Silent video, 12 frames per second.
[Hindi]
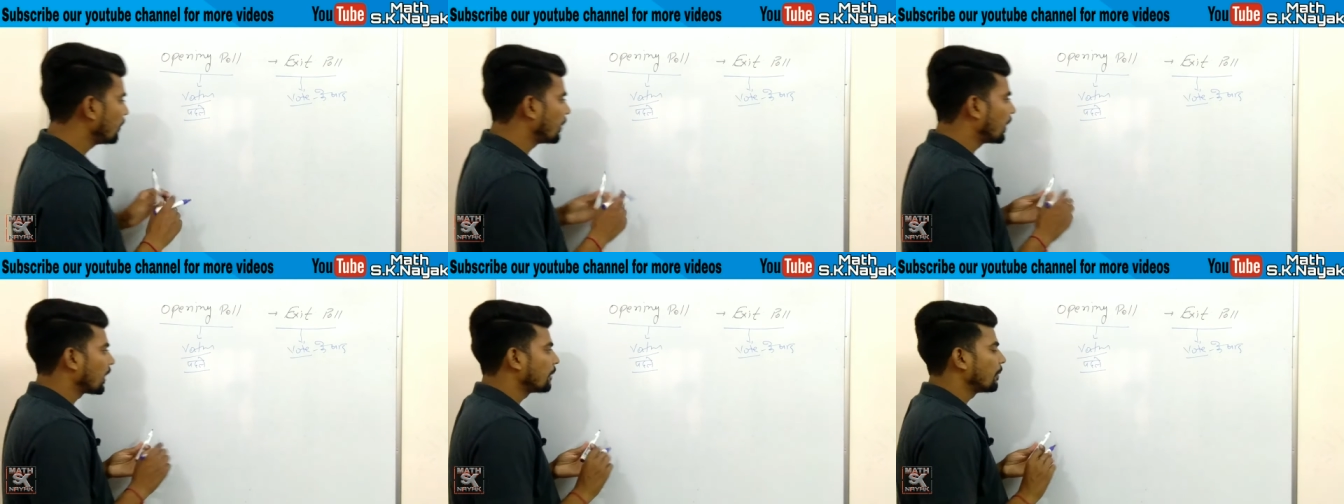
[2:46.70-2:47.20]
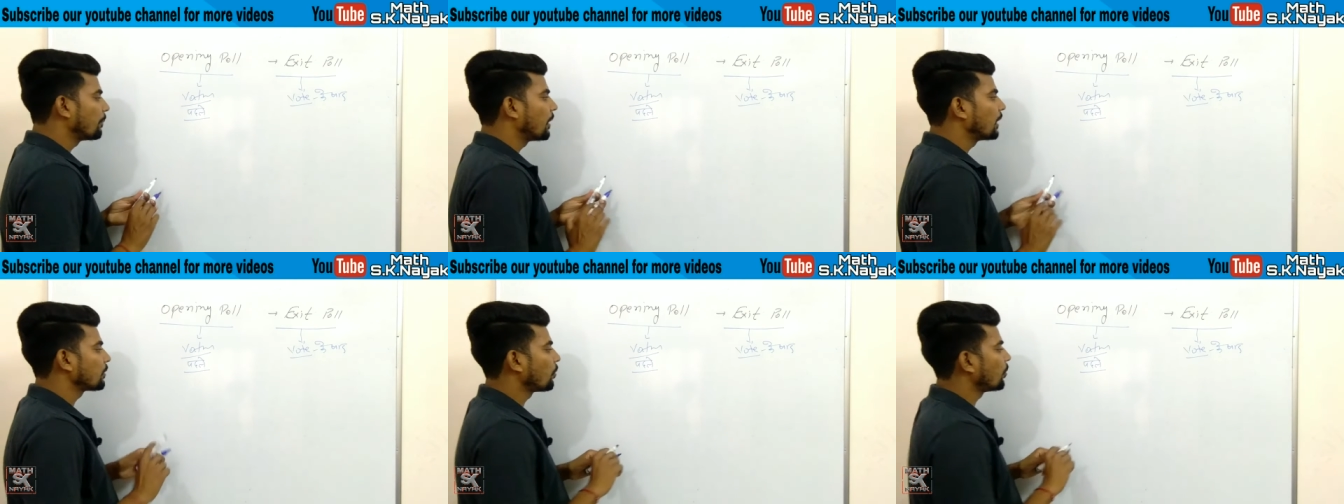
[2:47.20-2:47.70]
की अगर मैं
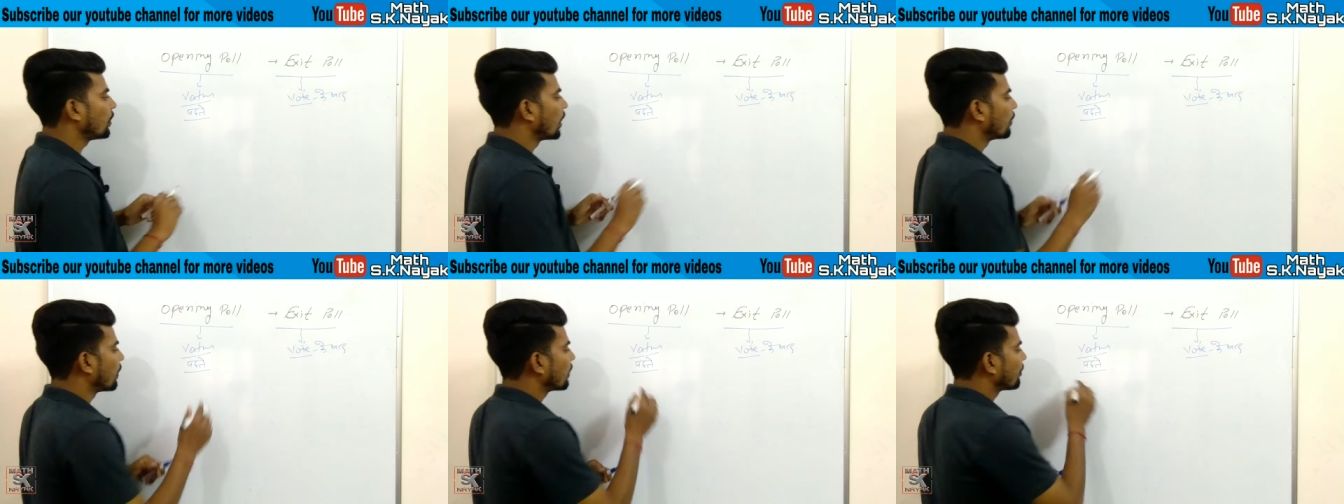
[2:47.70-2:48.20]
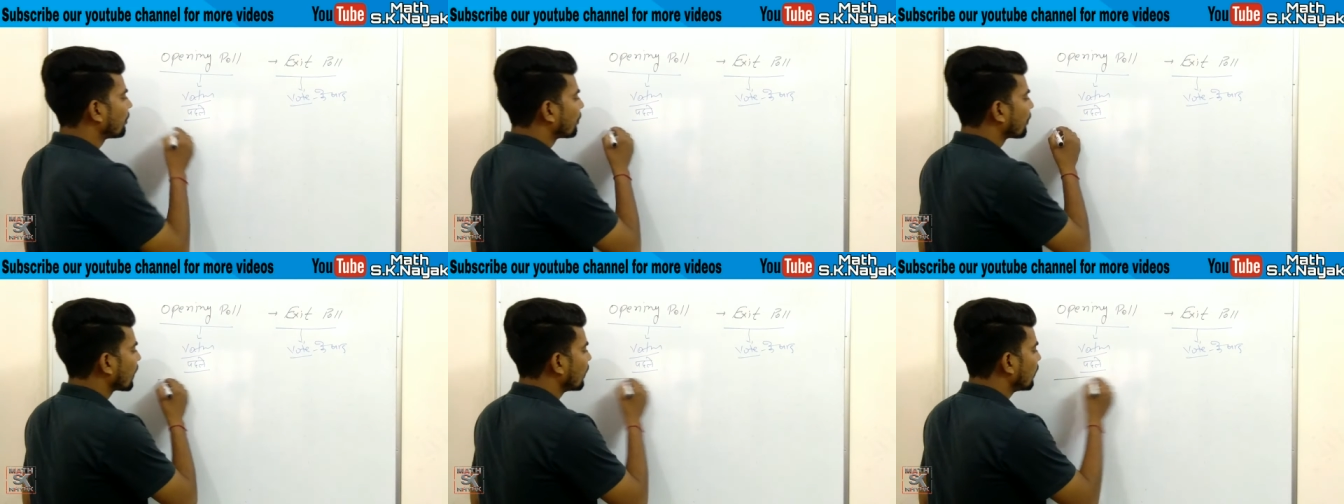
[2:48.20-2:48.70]
बात करूँ यहाँ पर
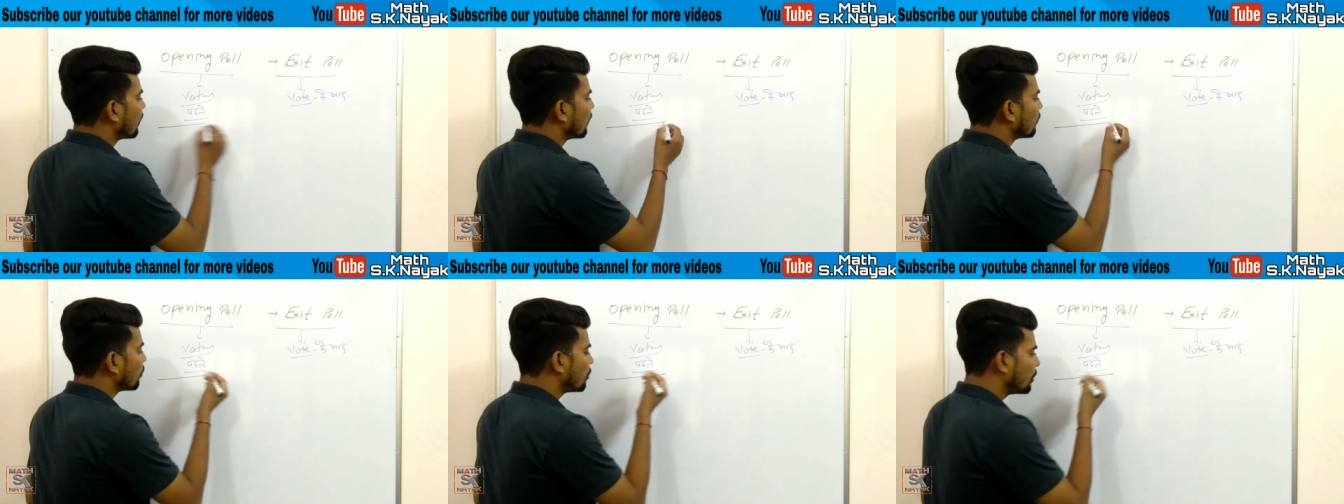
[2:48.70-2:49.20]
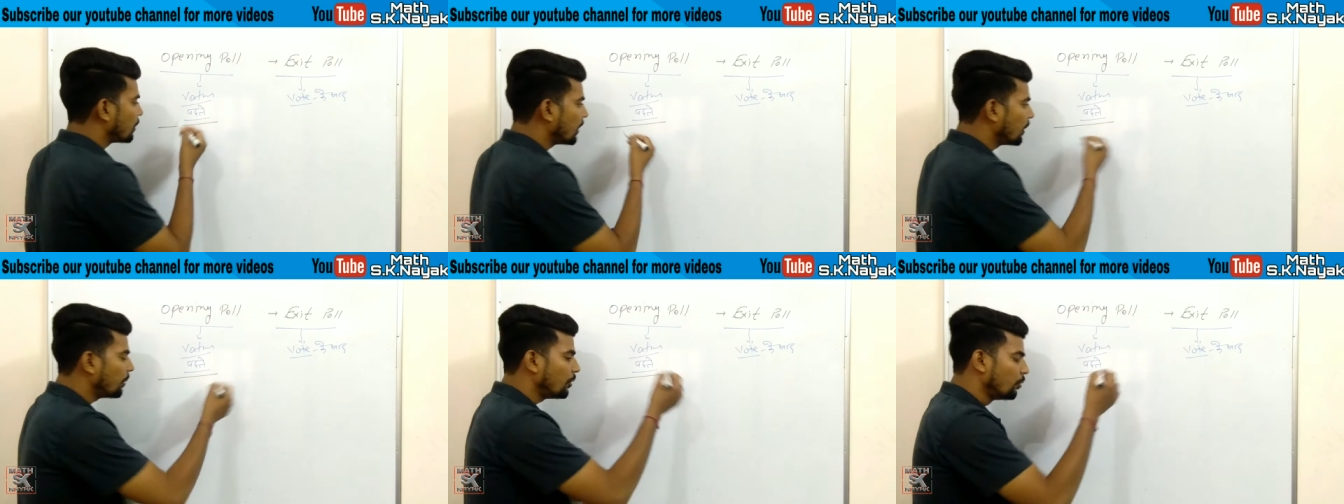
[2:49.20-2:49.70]
तो
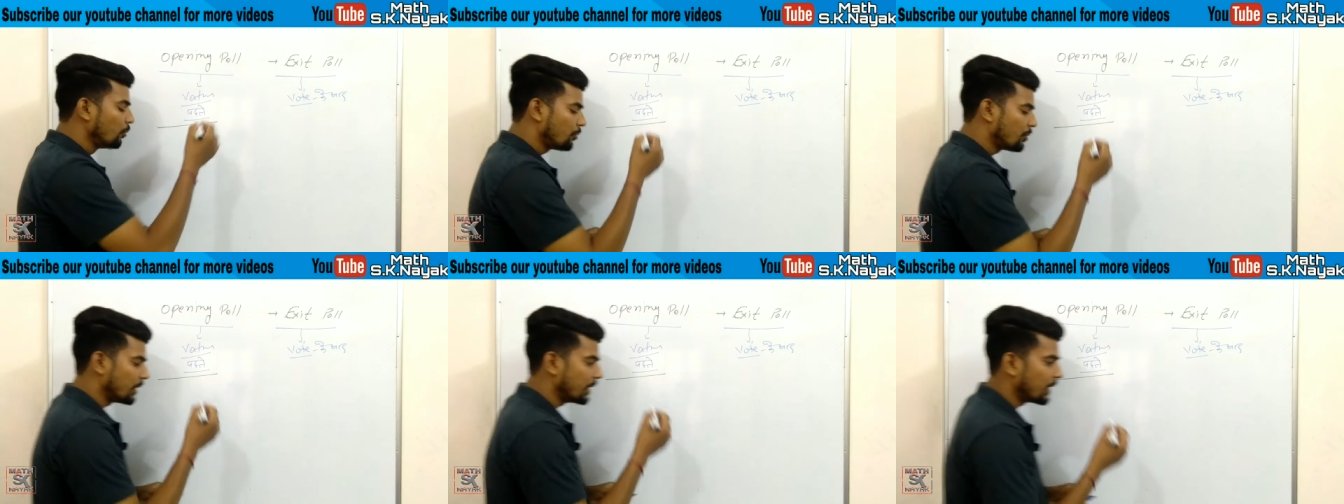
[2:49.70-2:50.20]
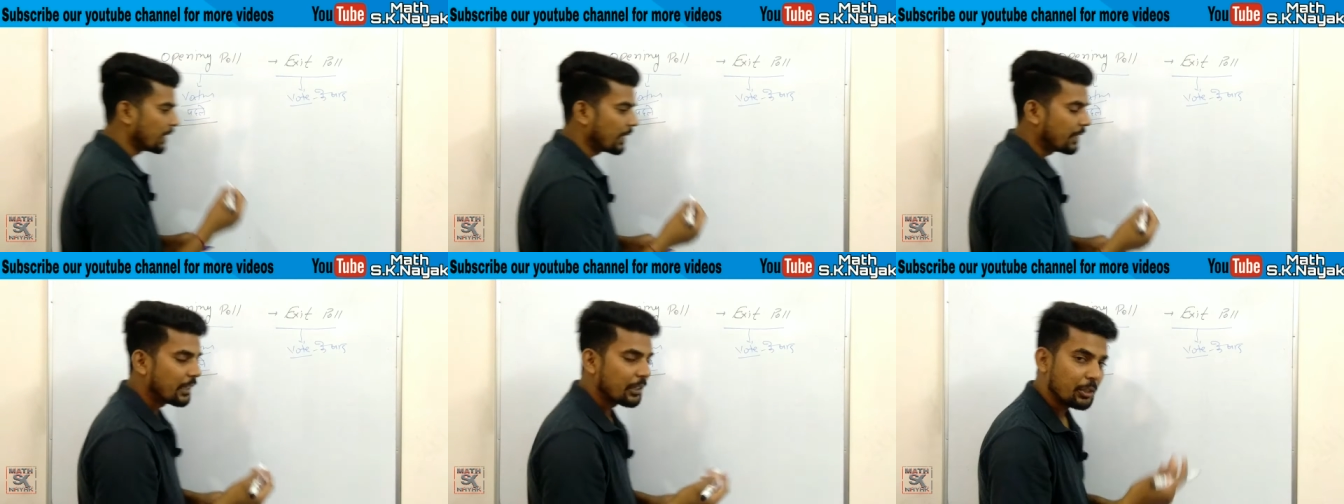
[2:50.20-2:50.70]
जितने भी न्यूज़ चैनल हैं
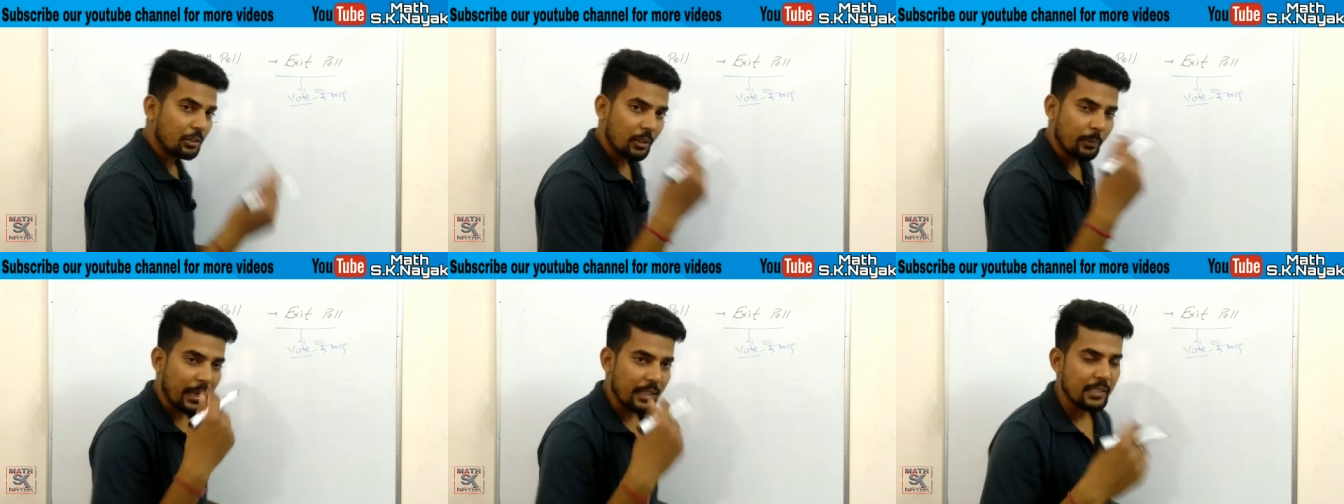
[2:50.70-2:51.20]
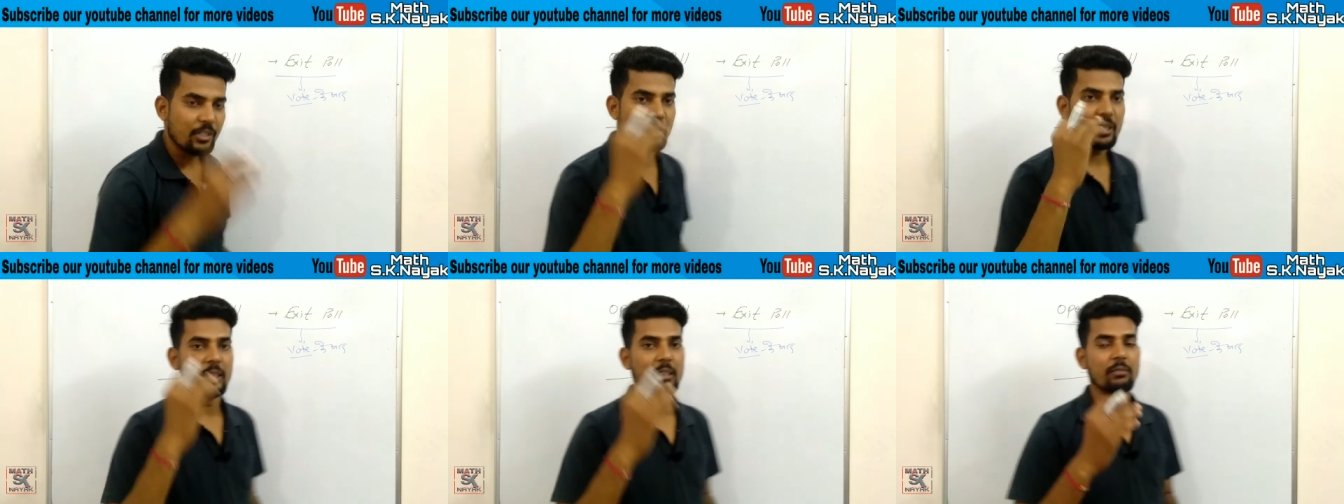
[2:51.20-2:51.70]
या जितनी भी
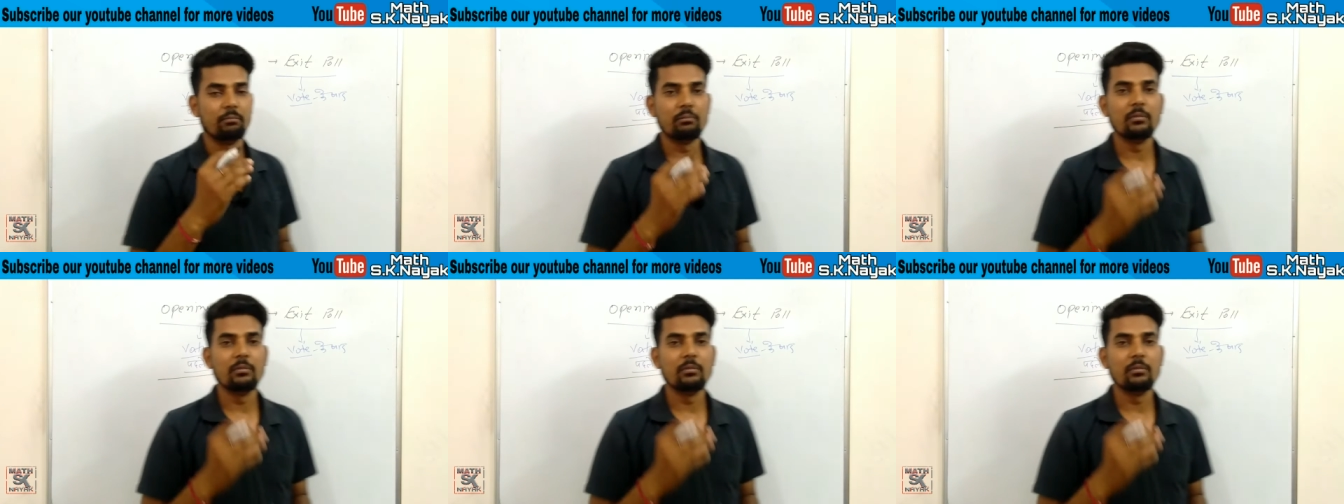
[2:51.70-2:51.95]
एजेंसियां हैं